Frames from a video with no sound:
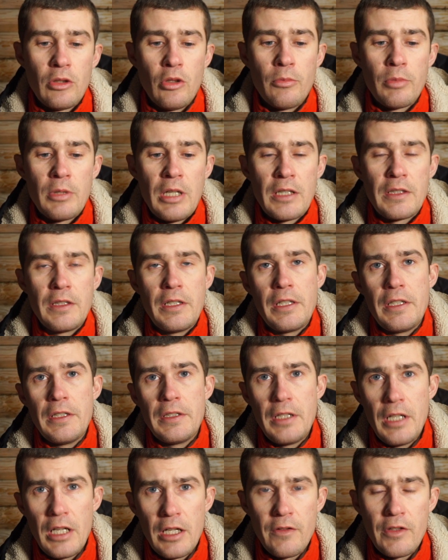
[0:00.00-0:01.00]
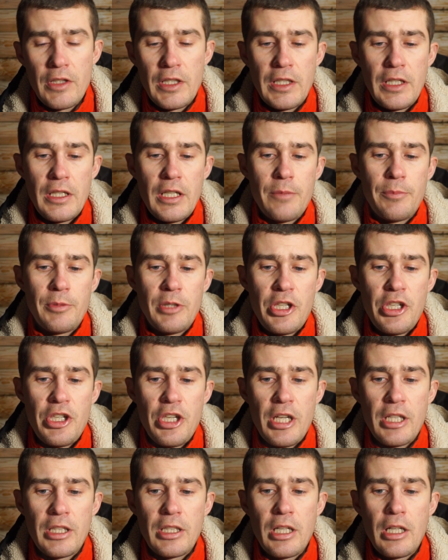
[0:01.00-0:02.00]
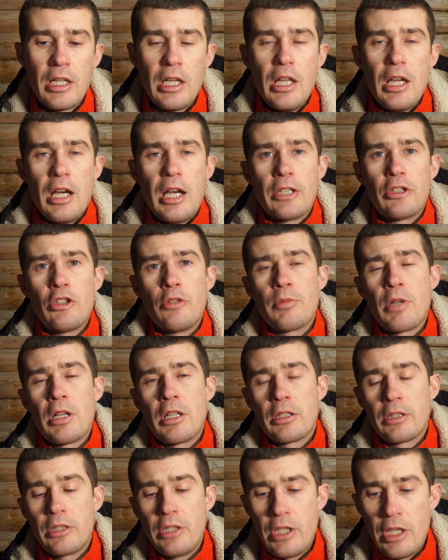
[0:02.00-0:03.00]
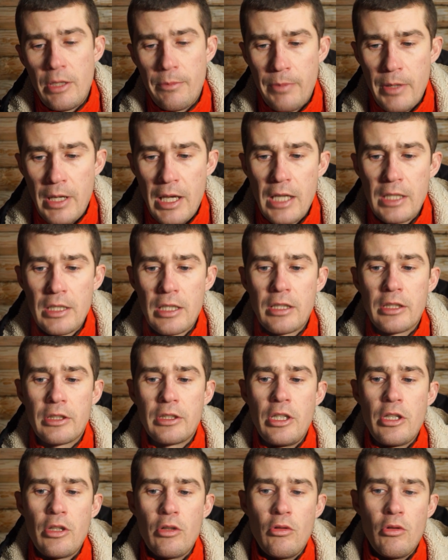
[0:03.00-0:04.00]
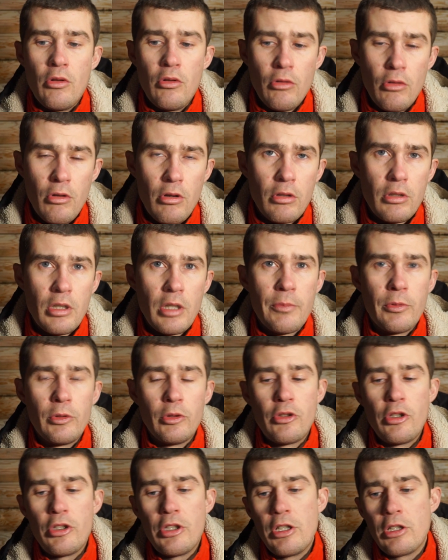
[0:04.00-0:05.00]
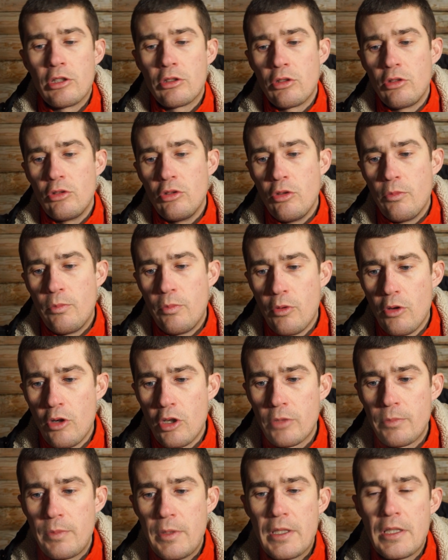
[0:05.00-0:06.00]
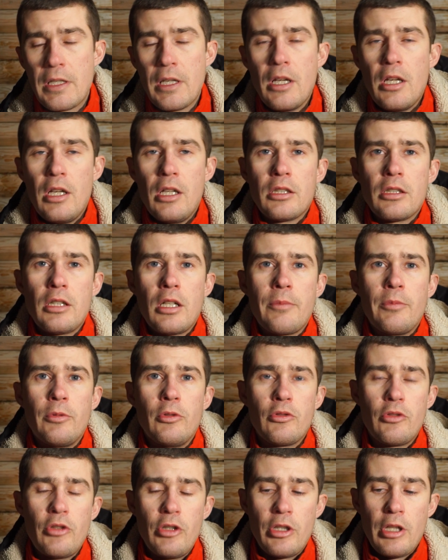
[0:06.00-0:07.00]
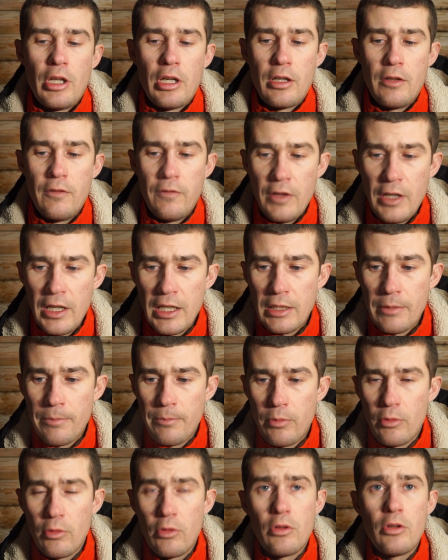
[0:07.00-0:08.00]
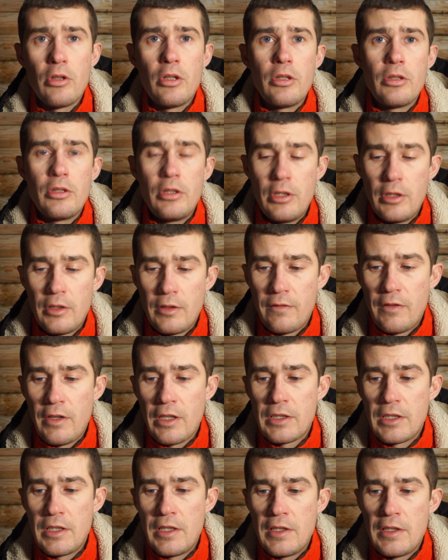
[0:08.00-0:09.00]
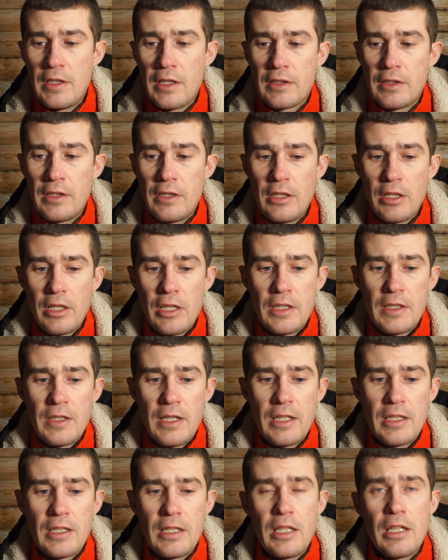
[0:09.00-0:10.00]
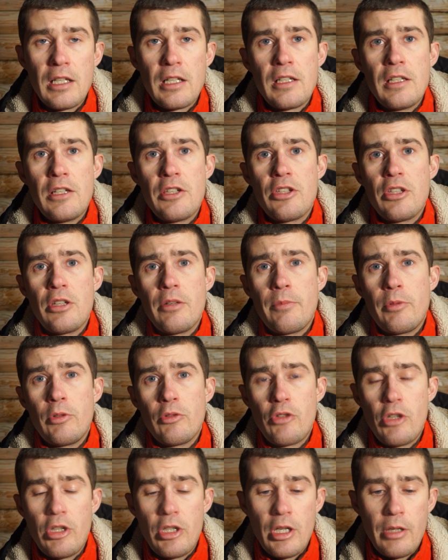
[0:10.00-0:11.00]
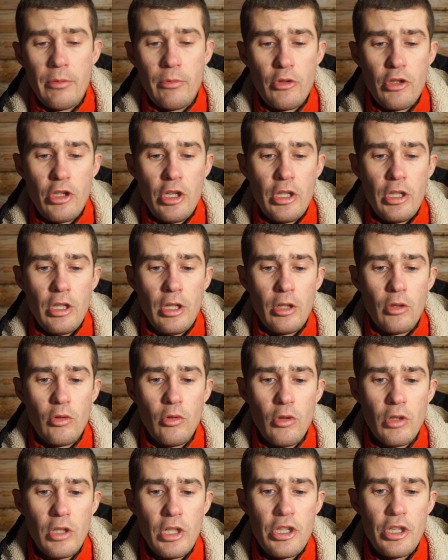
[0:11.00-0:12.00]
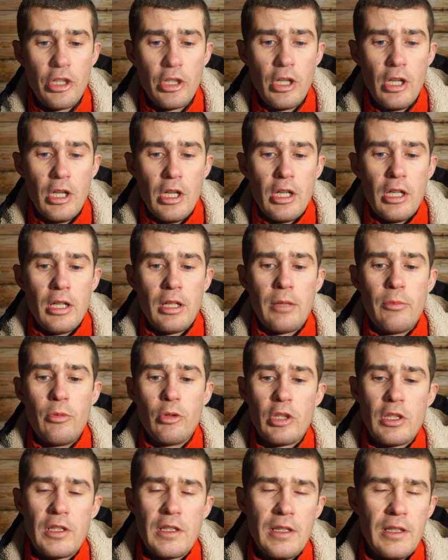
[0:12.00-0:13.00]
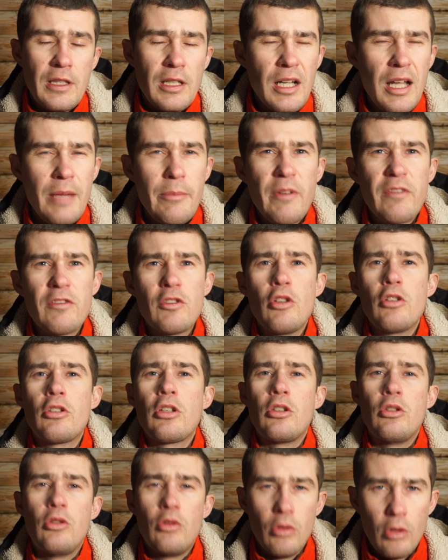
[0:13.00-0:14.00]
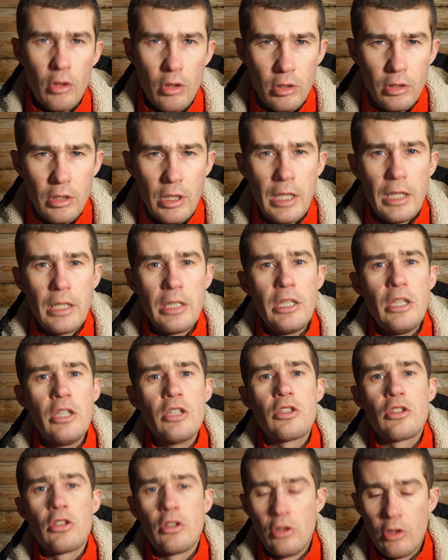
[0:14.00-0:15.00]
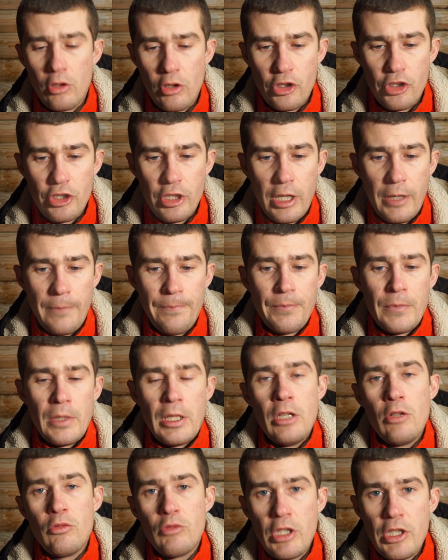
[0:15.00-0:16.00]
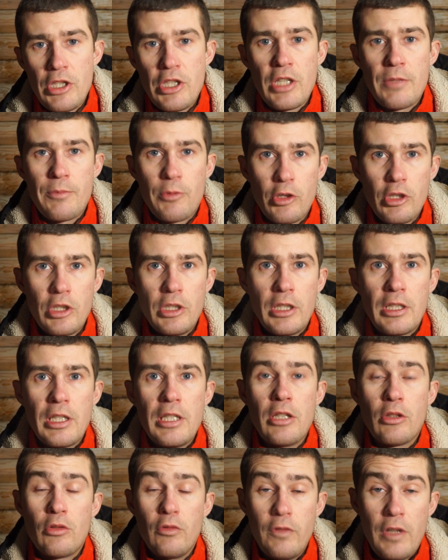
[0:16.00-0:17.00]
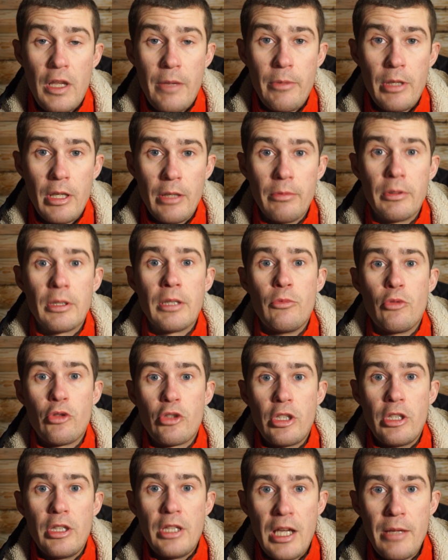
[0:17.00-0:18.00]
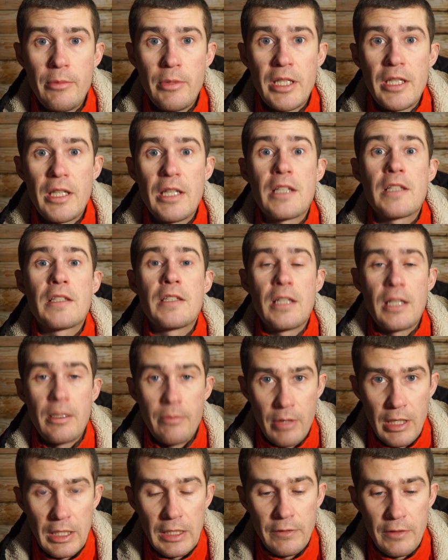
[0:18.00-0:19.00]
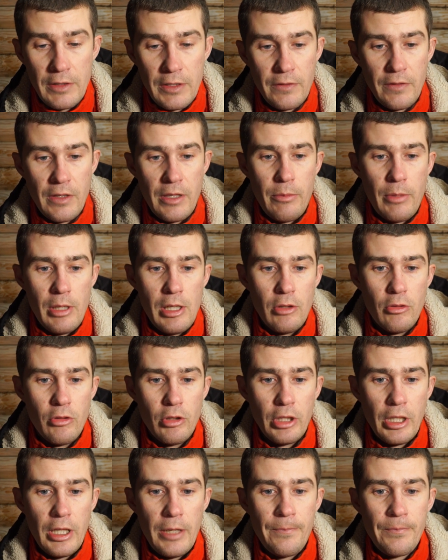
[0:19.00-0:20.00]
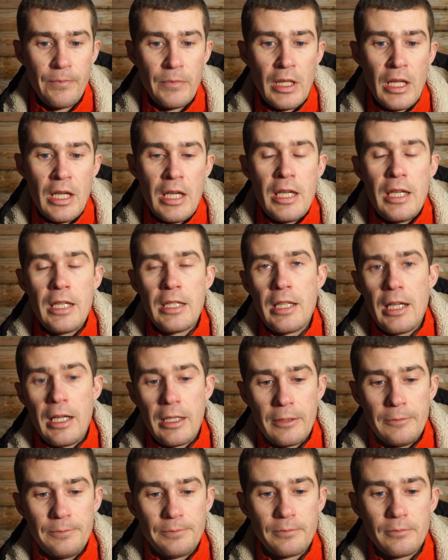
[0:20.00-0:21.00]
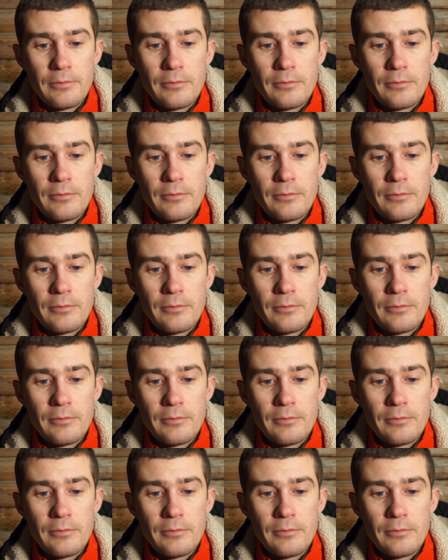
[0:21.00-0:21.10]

о том, как зарегистрироваться на этих площадках, о том, как открыть ИП, как открыть ООО, как получить электронную подпись, как получить аквет по дезинфекции, дезинфекции, дератизации, различные получения обучения корочек, работа с тендерами. Все это долго и сложно. И у нас сейчас просто на это нет времени, потому что нам надо зарабатывать свои миллионы. Итак,